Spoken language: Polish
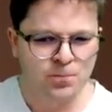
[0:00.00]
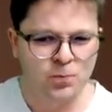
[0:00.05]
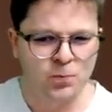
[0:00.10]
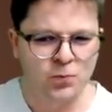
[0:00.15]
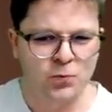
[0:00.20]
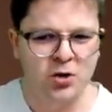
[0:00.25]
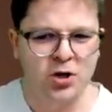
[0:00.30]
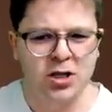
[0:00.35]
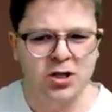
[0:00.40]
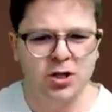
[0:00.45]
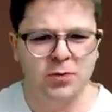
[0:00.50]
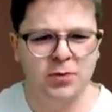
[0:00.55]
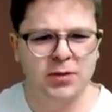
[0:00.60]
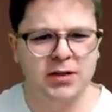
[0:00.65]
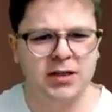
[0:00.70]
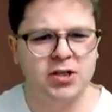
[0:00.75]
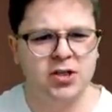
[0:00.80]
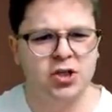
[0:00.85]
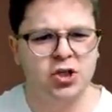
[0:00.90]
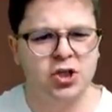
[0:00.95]
No ja sobie
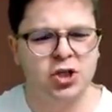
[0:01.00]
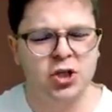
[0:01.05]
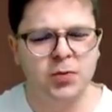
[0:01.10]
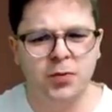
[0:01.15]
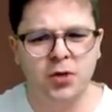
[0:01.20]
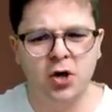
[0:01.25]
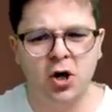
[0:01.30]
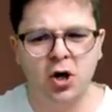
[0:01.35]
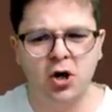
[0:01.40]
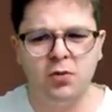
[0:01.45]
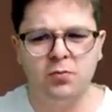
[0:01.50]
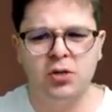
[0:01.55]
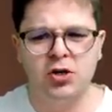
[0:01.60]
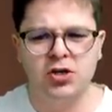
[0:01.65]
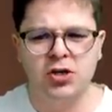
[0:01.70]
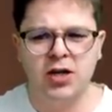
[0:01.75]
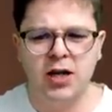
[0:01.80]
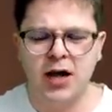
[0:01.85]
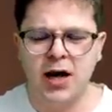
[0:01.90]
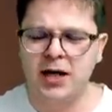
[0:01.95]
teraz szybko
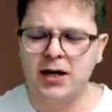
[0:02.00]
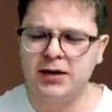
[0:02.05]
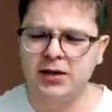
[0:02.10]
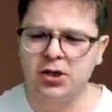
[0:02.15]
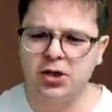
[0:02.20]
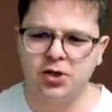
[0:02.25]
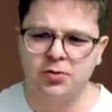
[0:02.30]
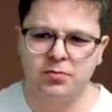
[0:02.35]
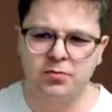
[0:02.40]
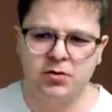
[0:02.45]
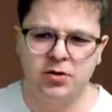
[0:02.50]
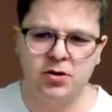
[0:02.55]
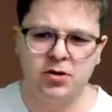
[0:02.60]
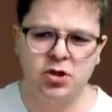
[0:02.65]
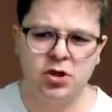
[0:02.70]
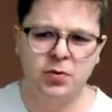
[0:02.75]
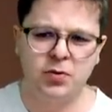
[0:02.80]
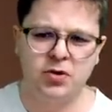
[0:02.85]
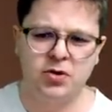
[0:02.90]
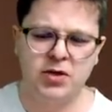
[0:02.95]
myślę, ale też e,
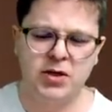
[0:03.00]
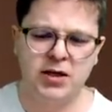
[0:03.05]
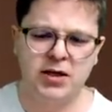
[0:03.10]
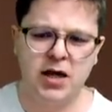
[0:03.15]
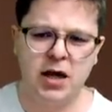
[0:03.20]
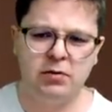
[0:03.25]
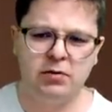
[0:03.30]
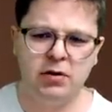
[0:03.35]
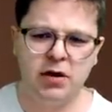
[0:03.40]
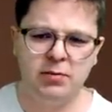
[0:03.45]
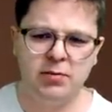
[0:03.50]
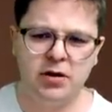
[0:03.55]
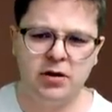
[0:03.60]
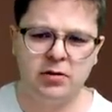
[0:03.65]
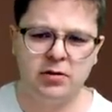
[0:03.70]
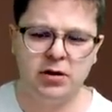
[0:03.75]
szybko zagrałem,